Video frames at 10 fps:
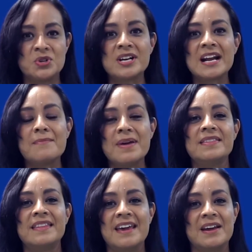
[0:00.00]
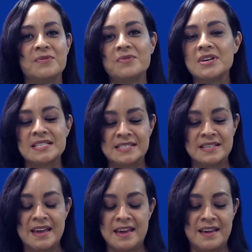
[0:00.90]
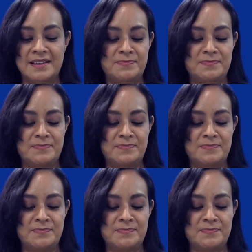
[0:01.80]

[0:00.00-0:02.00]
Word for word: Son realmente unas eh,